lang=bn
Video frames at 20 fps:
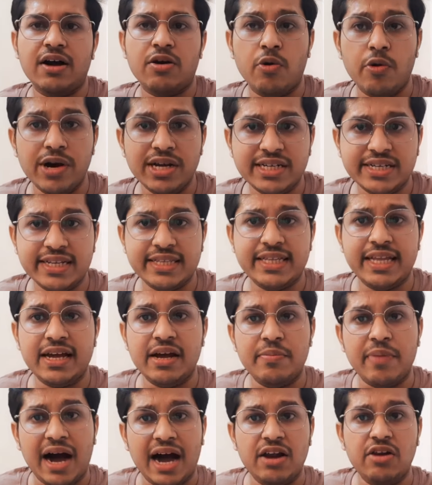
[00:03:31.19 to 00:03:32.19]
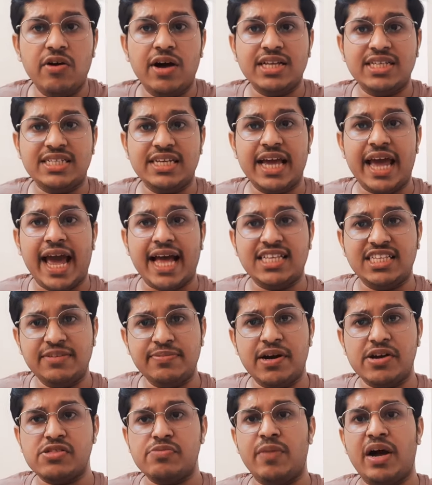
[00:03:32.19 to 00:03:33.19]
কোয়েস্টের থেকে ভালো আছে
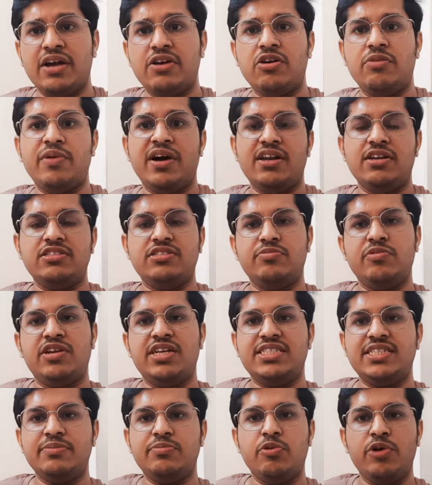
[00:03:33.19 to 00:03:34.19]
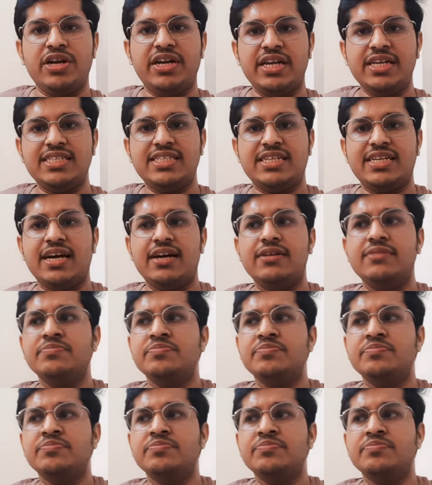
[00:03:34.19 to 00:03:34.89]
অ্যাচিভার্স মাইক্রোবায়োলজি বলে যে বইটি যেটা